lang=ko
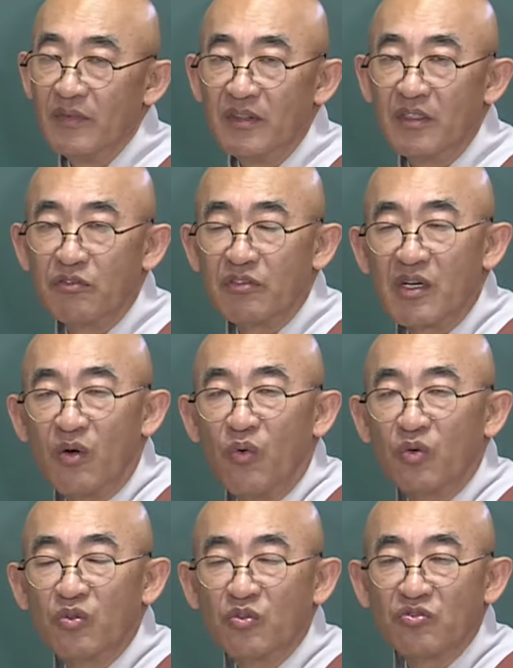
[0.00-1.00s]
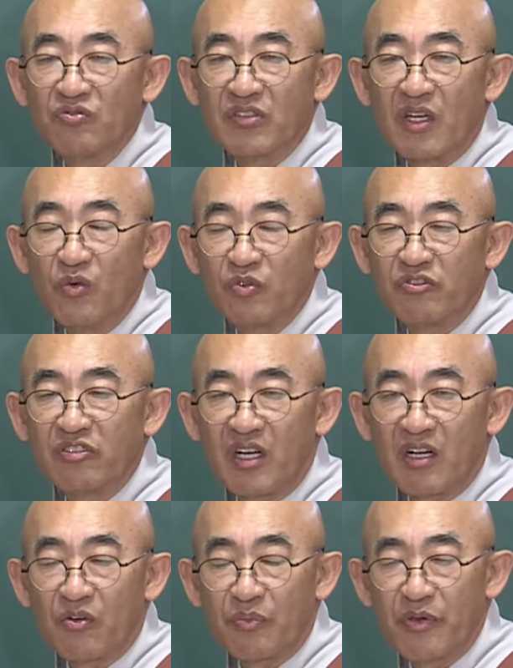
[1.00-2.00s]
근데 우리가 오도 중생,
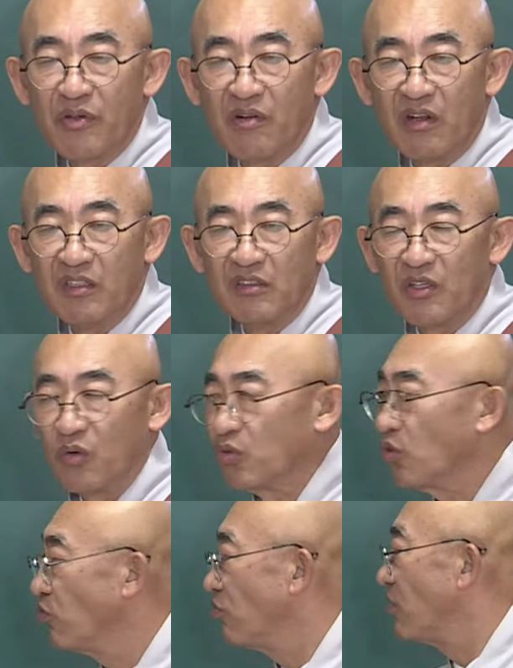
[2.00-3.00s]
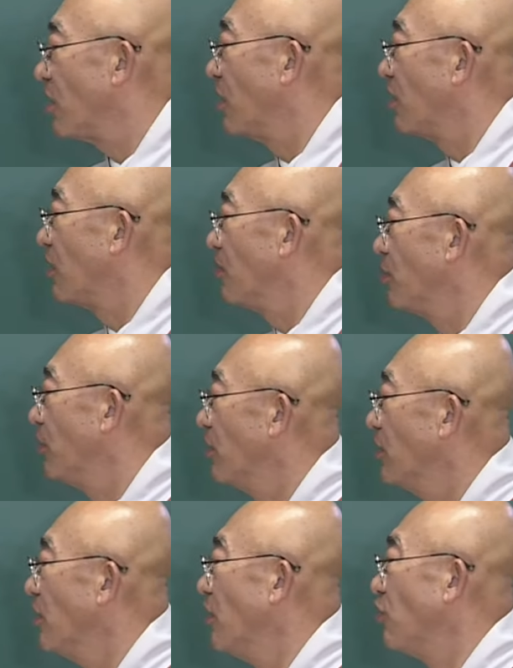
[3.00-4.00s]
오치라라고 표현을 하는데 오도 중생 할 때는
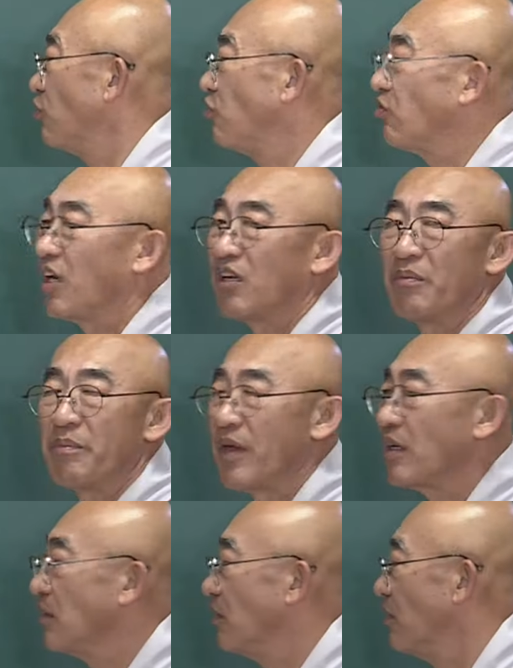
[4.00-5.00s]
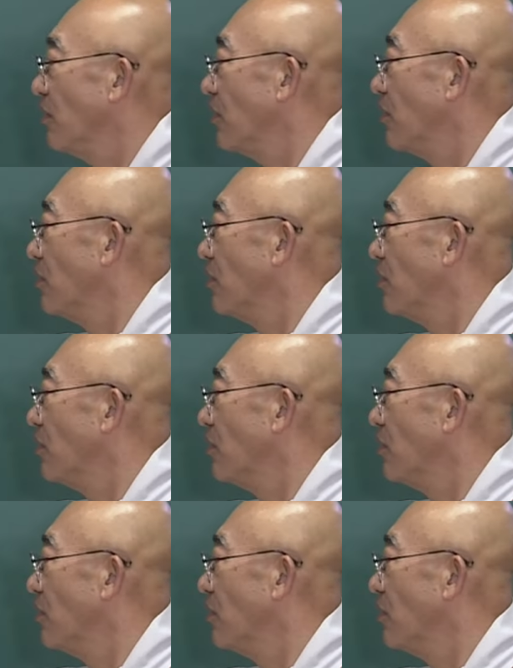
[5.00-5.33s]
뭐예요? 수라를 빼거든요.